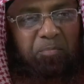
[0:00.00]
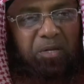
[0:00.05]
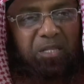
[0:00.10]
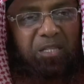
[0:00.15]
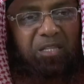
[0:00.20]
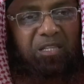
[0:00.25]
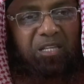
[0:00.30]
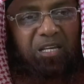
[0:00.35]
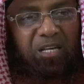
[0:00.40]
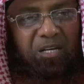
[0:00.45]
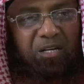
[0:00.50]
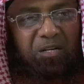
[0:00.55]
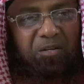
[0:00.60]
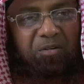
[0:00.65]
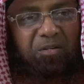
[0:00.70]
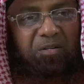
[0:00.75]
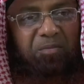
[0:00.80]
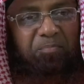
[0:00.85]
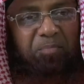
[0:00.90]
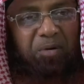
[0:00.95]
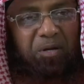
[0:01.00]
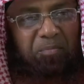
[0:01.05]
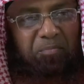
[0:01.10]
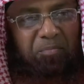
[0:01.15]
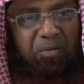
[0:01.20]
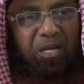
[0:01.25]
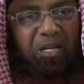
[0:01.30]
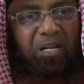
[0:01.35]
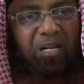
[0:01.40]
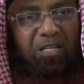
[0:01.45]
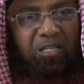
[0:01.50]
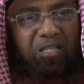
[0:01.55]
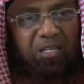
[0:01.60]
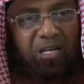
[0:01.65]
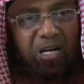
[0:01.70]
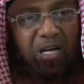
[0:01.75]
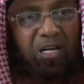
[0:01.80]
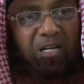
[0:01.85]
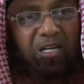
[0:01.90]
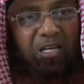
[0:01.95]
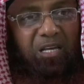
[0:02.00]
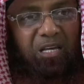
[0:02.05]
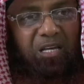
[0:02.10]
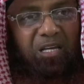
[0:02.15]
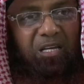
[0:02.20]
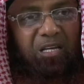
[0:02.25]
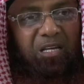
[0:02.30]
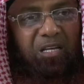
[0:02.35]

बंदे पर मेहनत करके